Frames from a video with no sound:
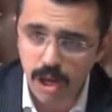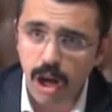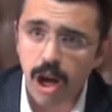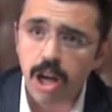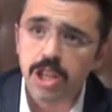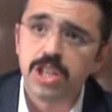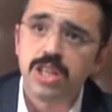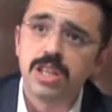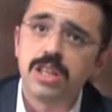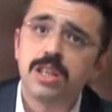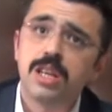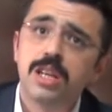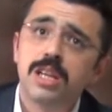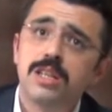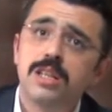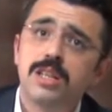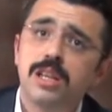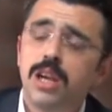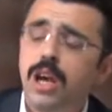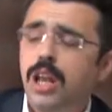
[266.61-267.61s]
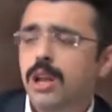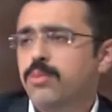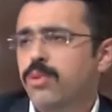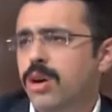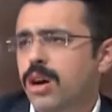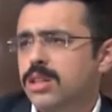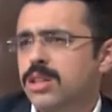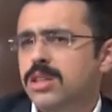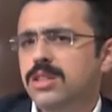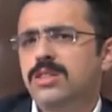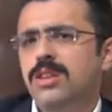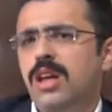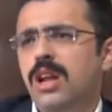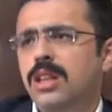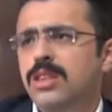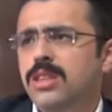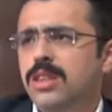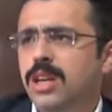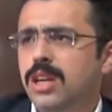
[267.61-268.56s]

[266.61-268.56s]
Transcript: aşırı derecede yani bu artık sanat